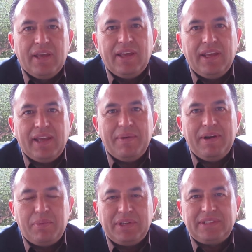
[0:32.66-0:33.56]
y que
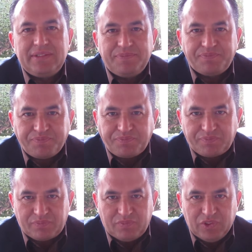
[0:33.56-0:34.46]
bueno, pues
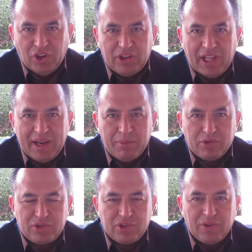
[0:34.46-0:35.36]
hoy
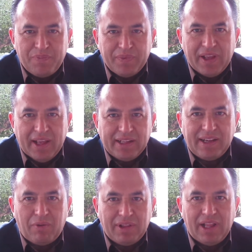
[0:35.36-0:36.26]
tenemos en
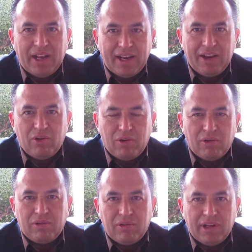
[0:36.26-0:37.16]
San Juan del
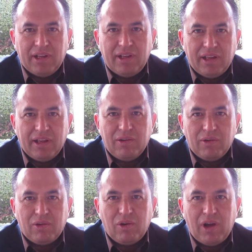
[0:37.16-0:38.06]
Río eh,
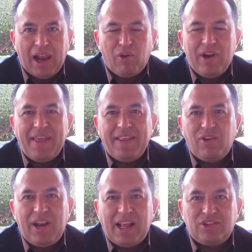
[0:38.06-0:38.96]
algo
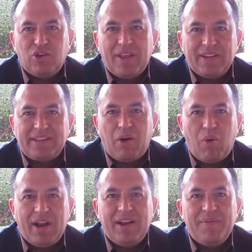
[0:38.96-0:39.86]
inédito en la historia de San
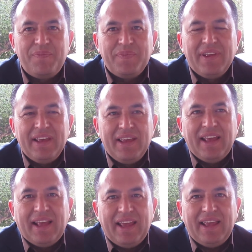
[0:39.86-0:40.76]
Juan,
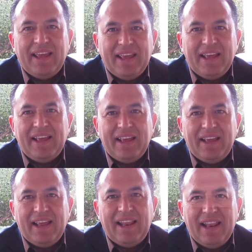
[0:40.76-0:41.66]
que
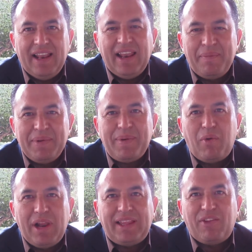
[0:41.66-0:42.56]
la misma
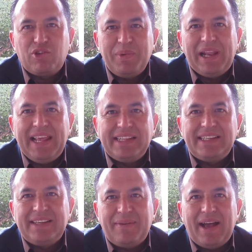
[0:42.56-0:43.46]
boleta 2015
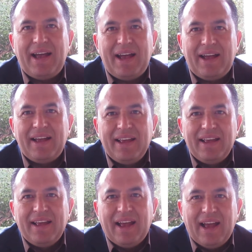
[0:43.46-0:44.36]
se va a,
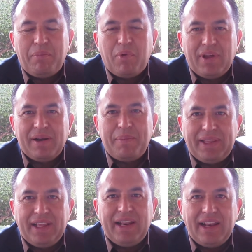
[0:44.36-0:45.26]
poder
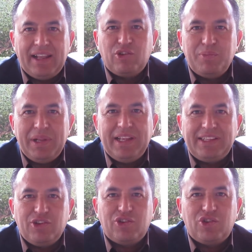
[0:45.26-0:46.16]
repetir en el
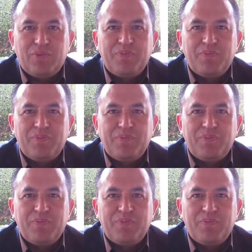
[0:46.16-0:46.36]
2018.